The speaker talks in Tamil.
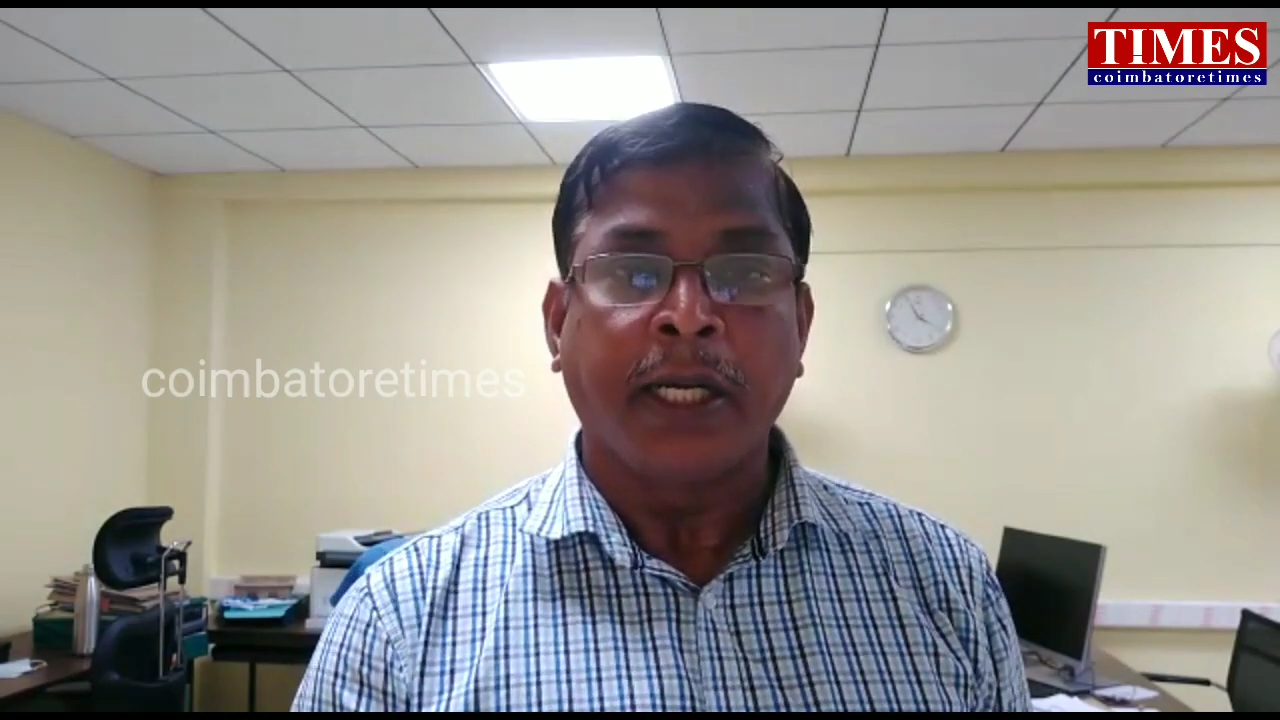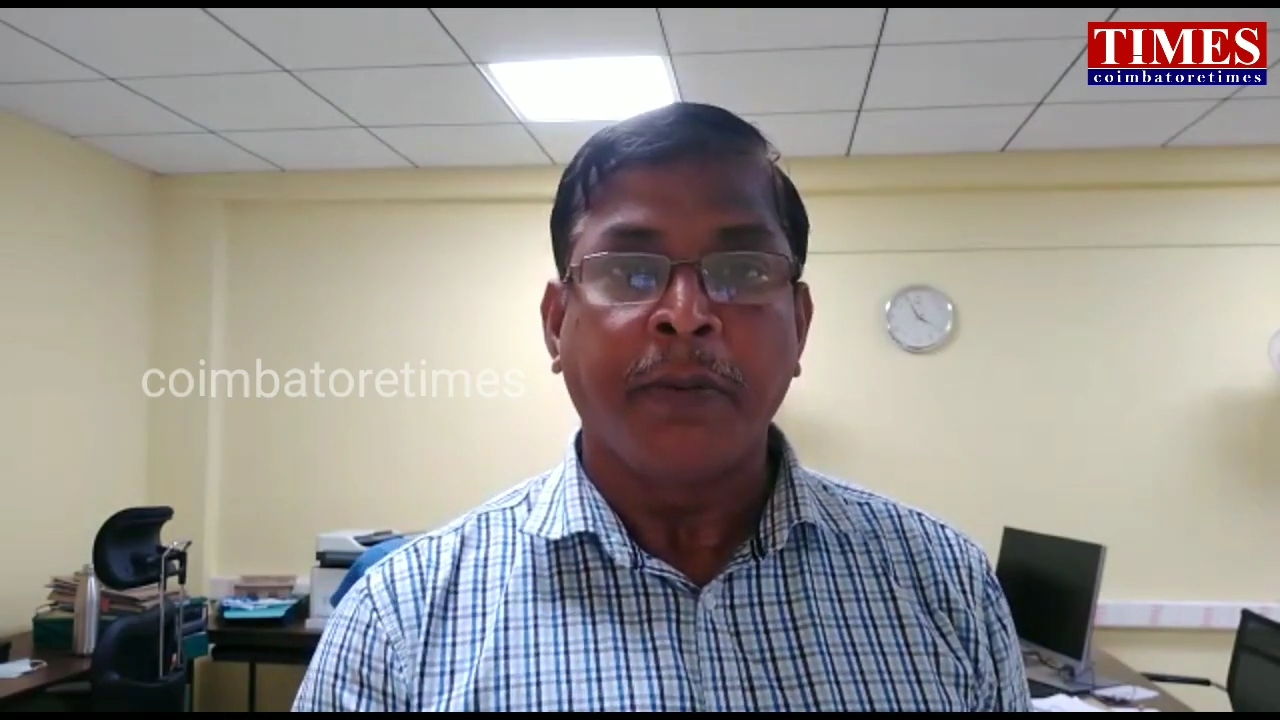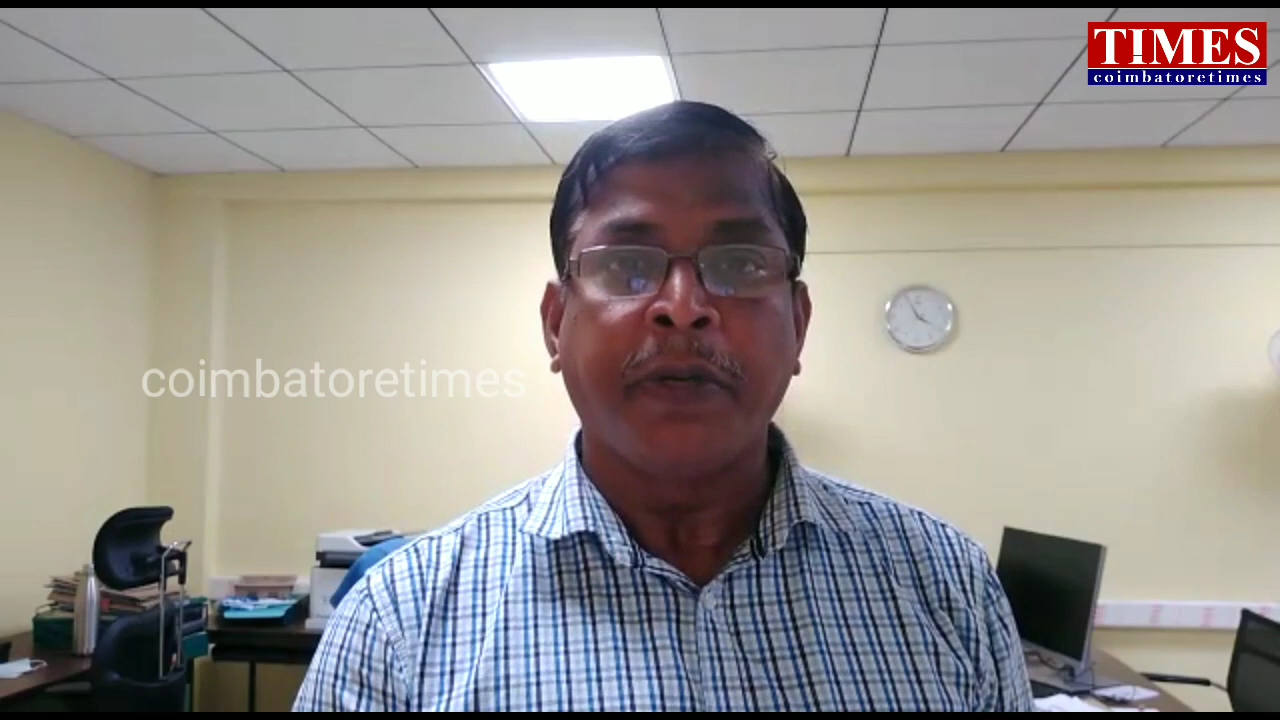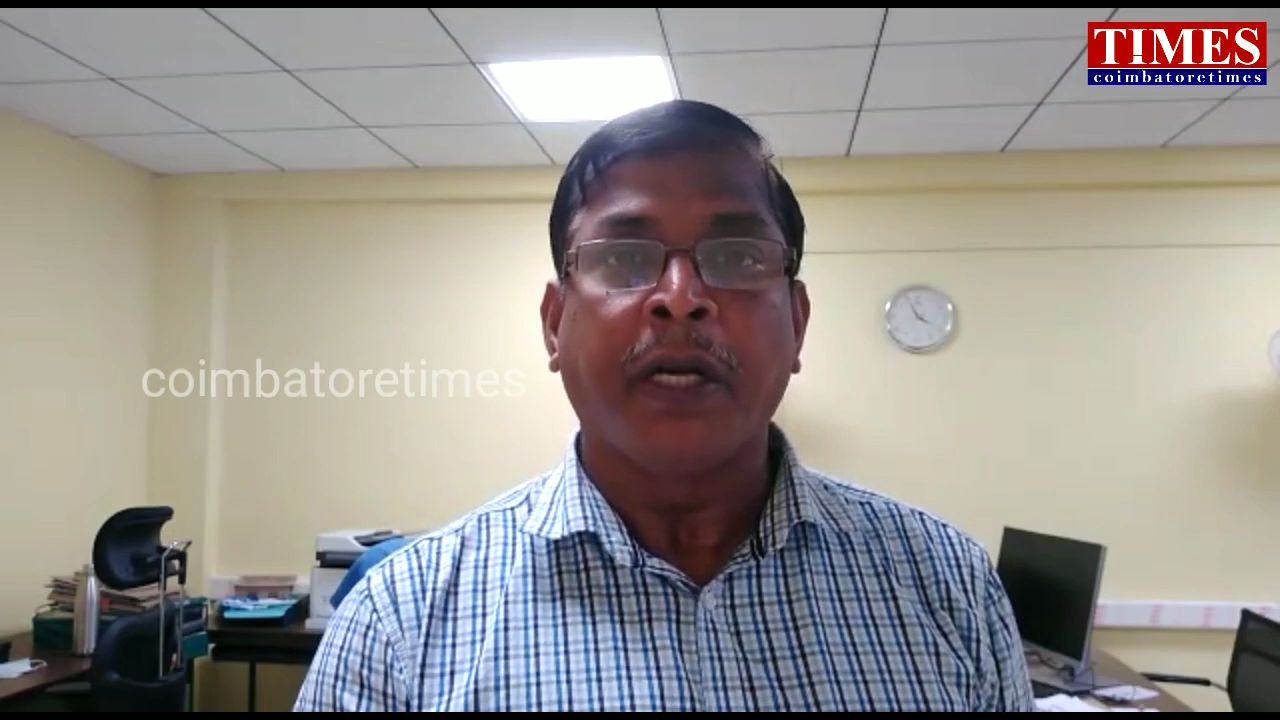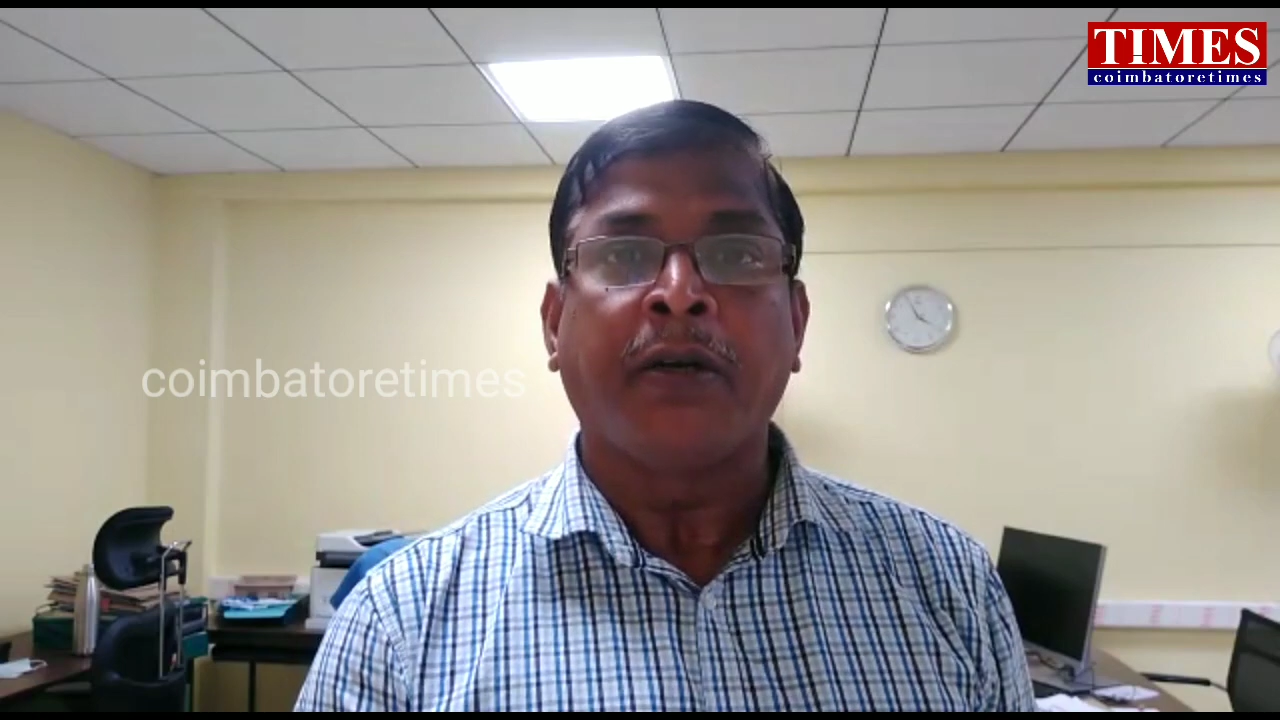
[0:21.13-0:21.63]

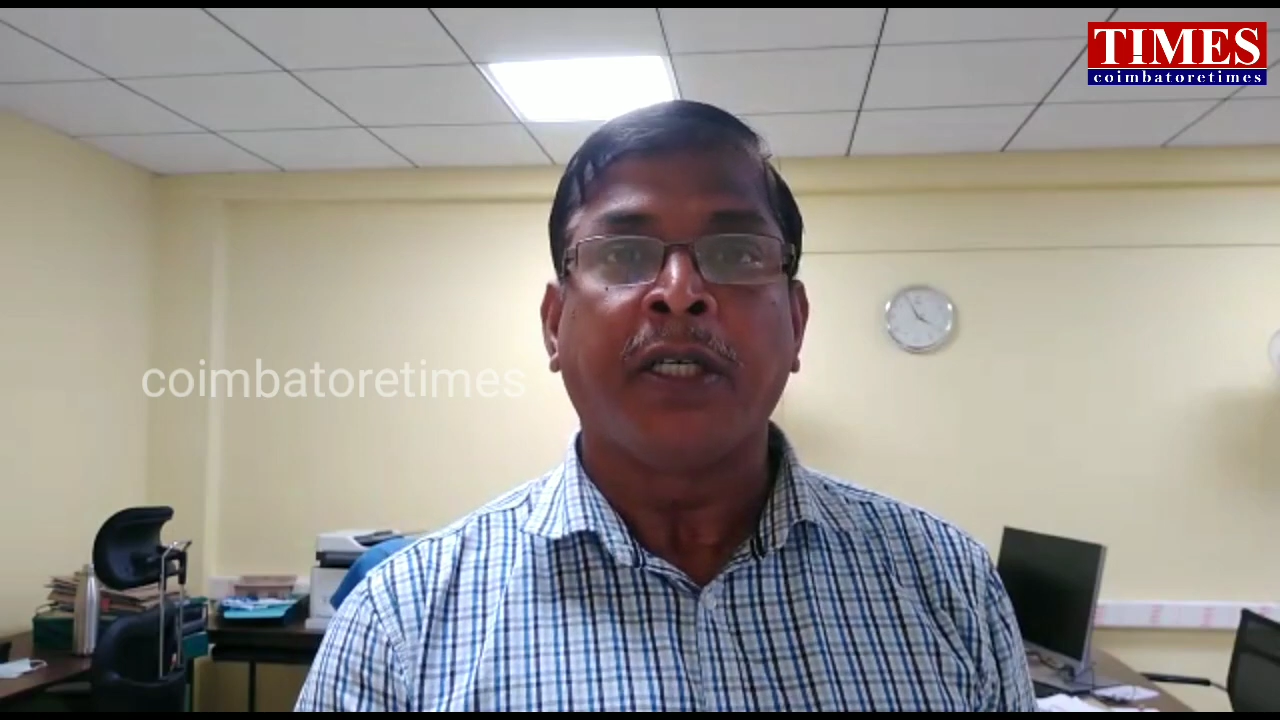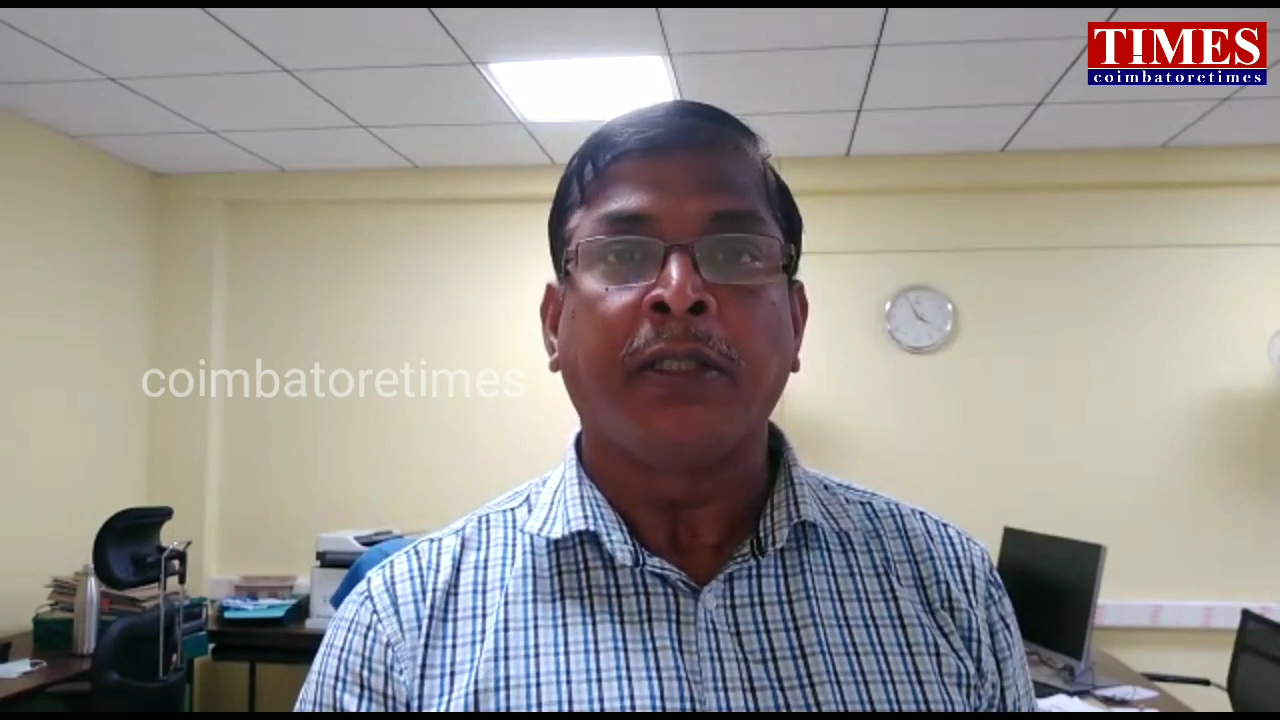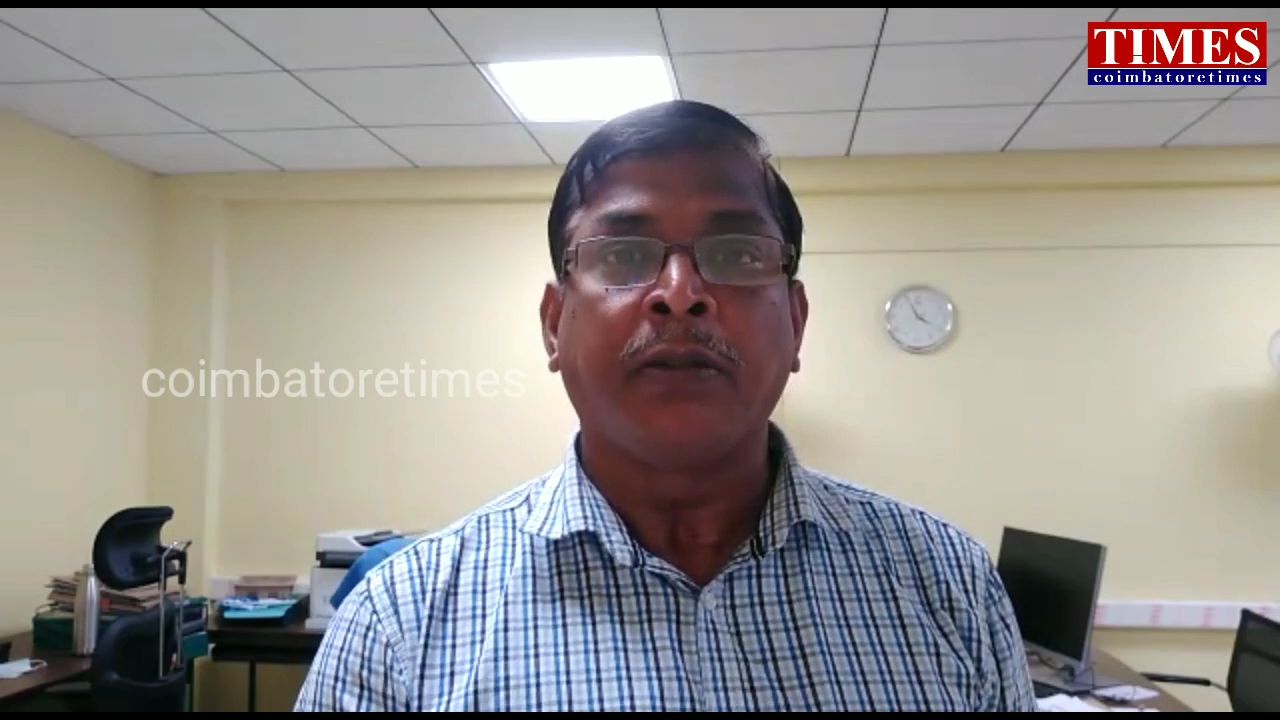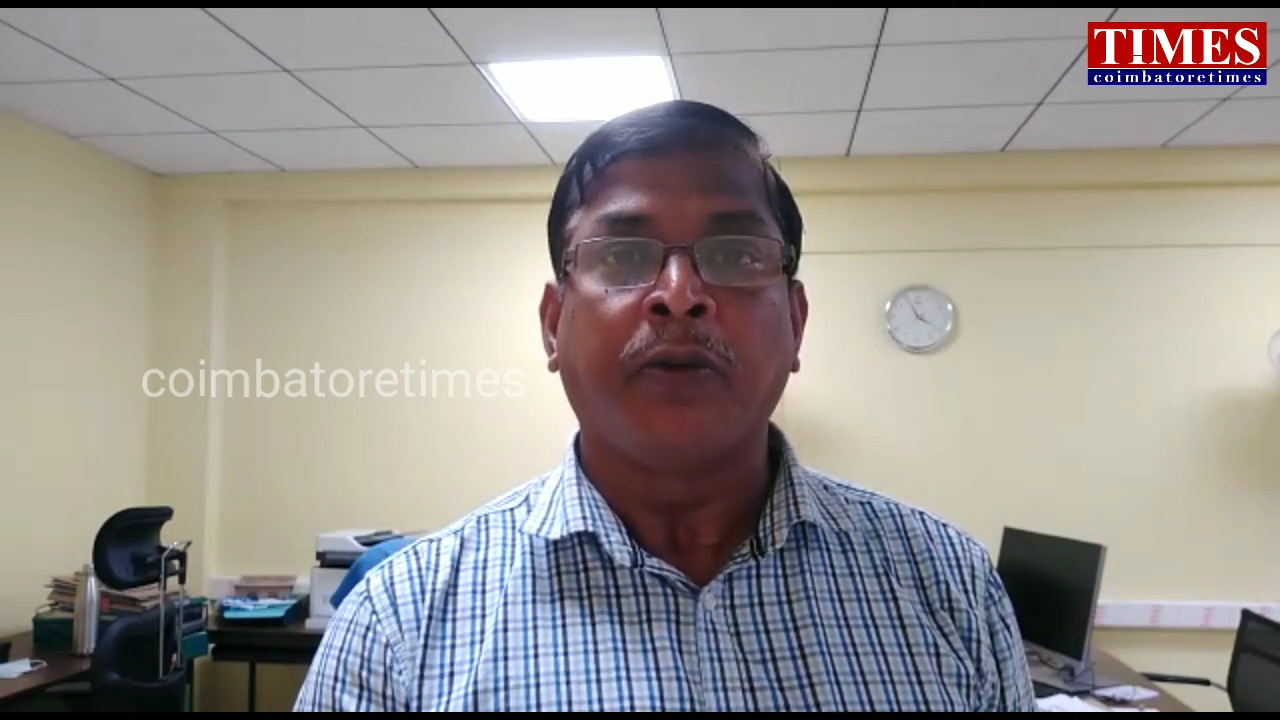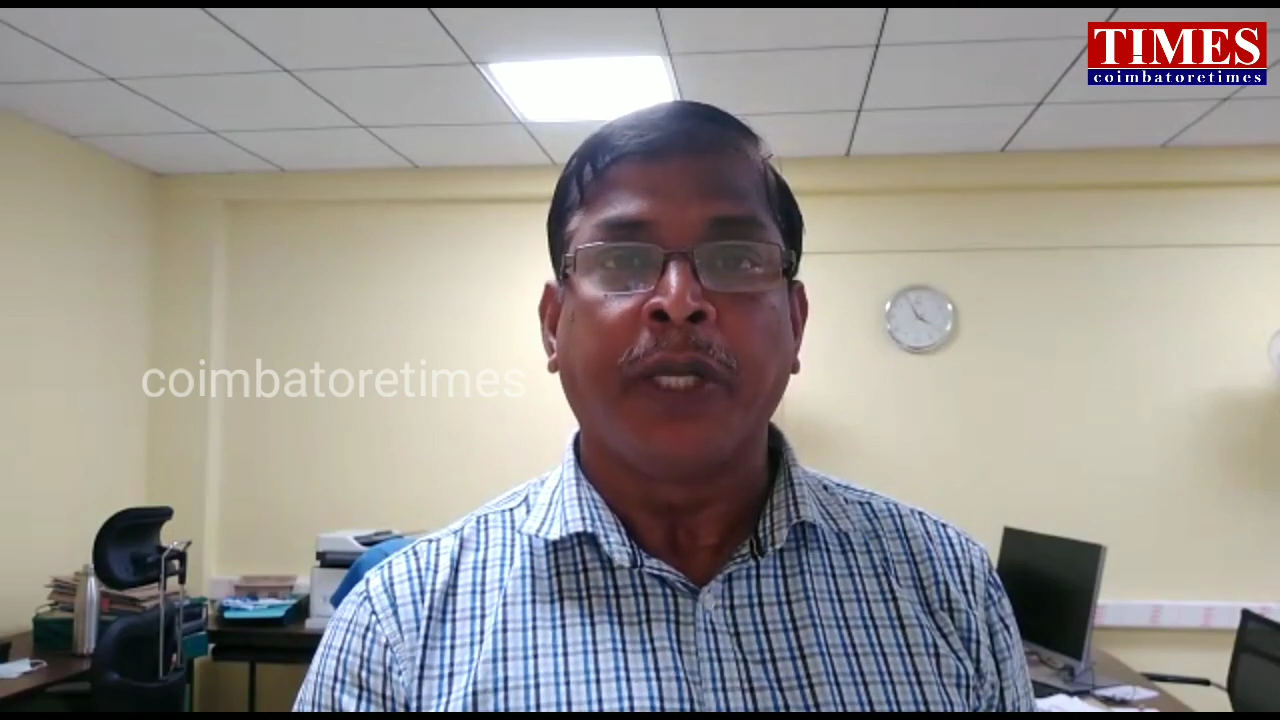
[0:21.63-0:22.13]
இடிமின்னலுடன்